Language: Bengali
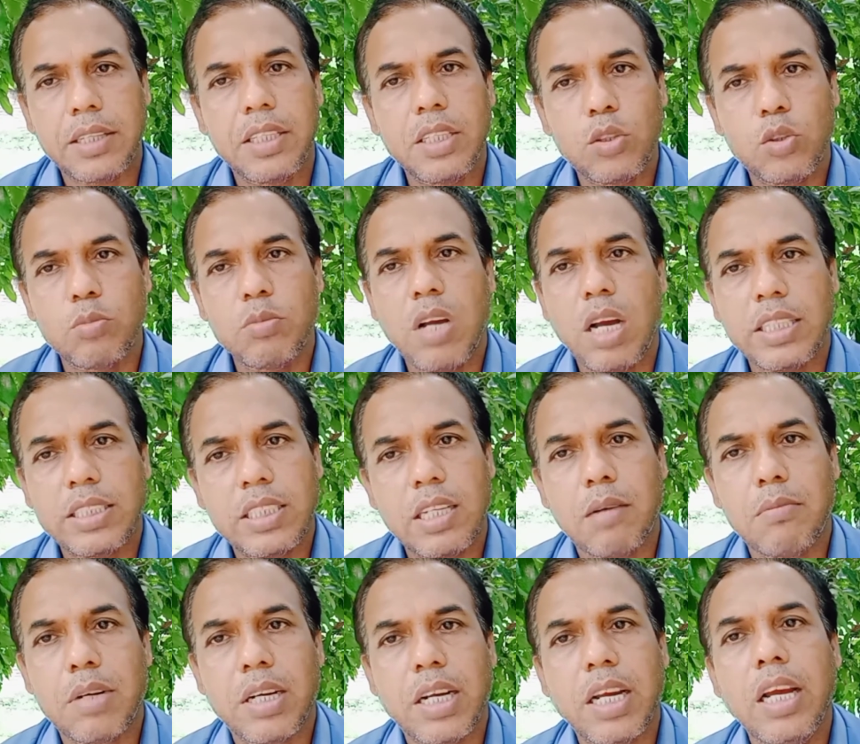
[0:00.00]
দিয়ে তুমি আজকে
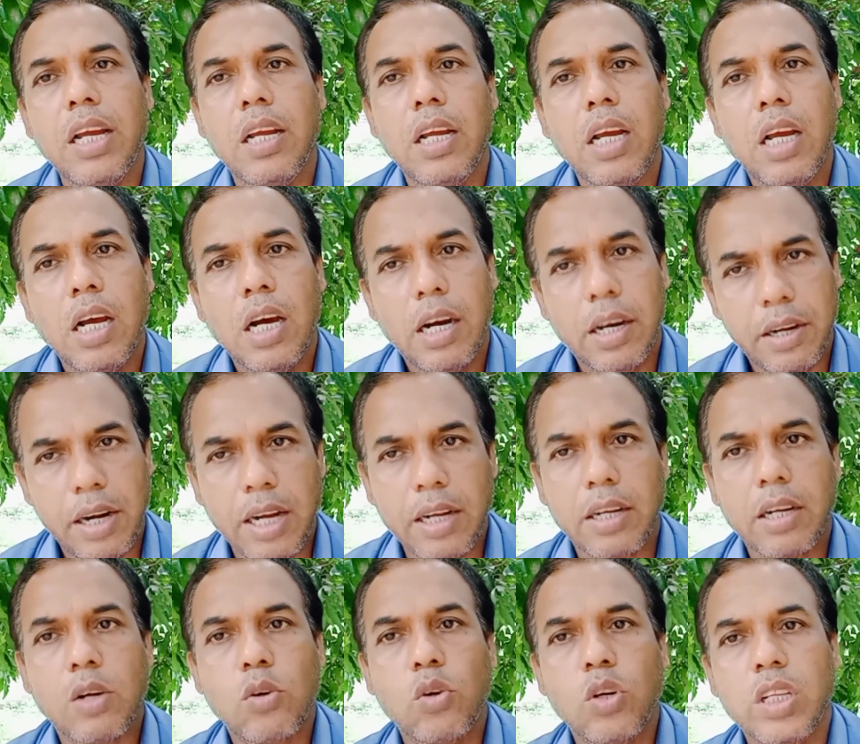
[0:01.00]
আমাকে
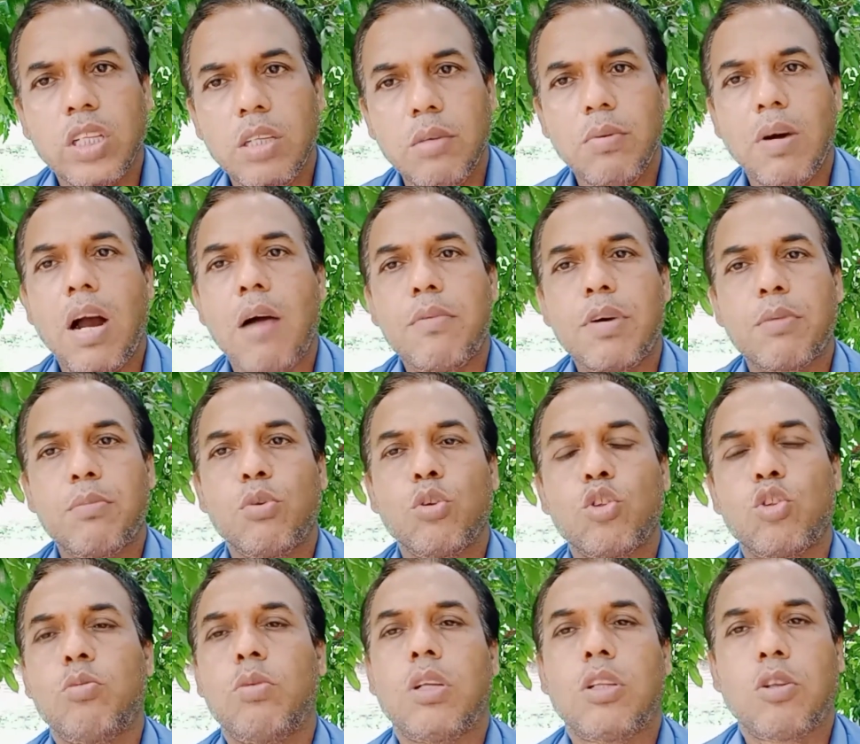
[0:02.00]
রান্না করে দিবা আমার
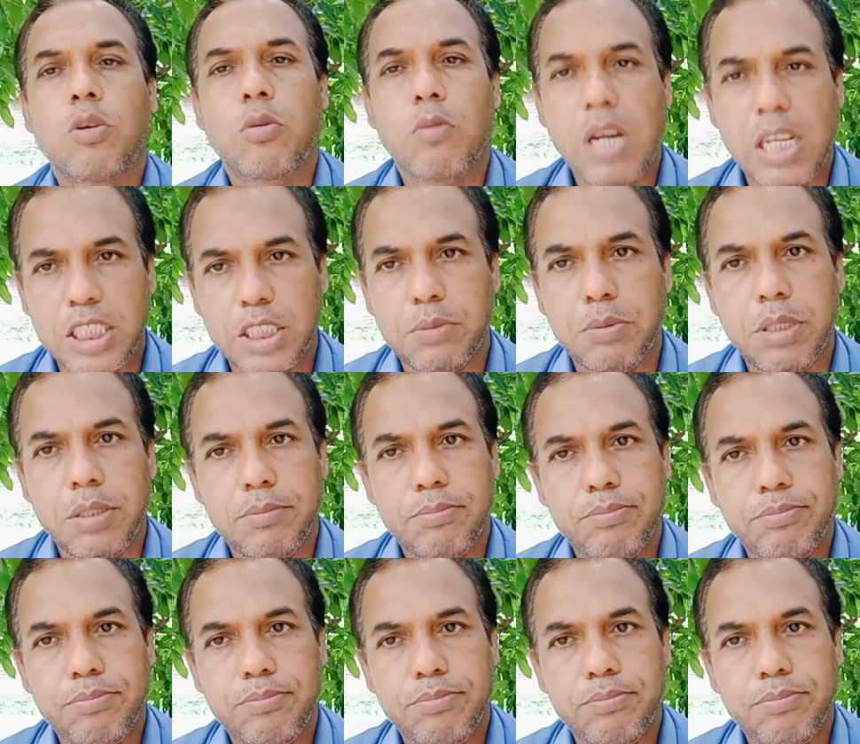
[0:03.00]
বন্ধুবান্ধবরা আসবে